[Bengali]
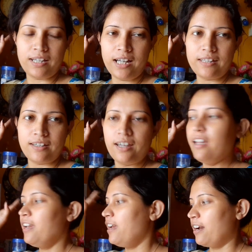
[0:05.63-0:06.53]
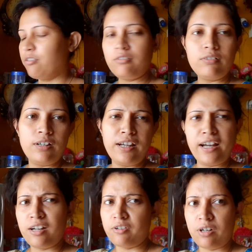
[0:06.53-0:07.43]
না ঠিক আছে এখন
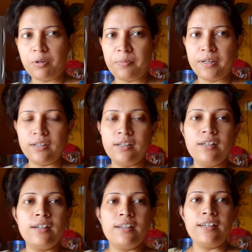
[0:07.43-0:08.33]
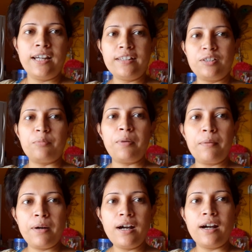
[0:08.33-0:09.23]
এগারোটা হবে ঠিক আছে তো
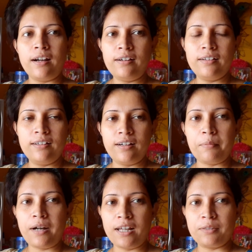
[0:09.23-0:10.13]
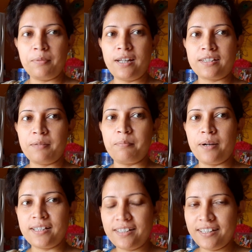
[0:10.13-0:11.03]
বাবা আর আমার হাজব্যান্ড আজকে
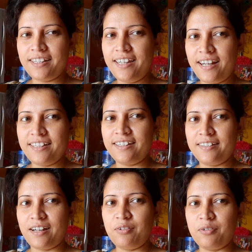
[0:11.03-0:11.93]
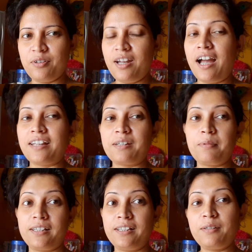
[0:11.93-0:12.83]
বাজার থেকে কী এনেছেন জানো আজকে
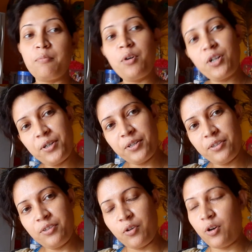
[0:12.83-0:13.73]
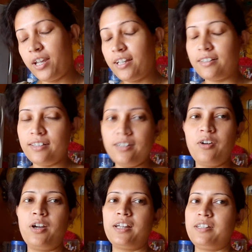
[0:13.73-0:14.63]
বাজার থেকে মটন অনেক দিন
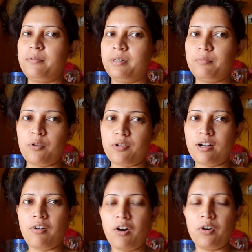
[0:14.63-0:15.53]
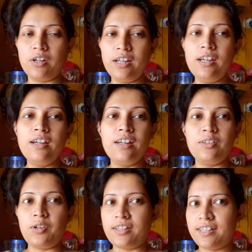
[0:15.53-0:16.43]
হয়ে গেছে আমাদের মটন খাওয়া হয়নি
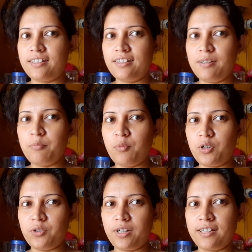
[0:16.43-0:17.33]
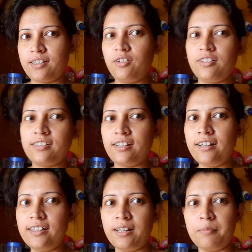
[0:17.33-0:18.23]
তো আজকে এসেছে মটন আজকে হলো
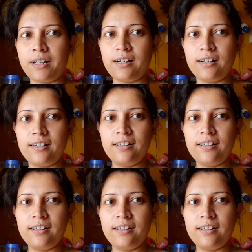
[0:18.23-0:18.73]
সানডে ধামাকা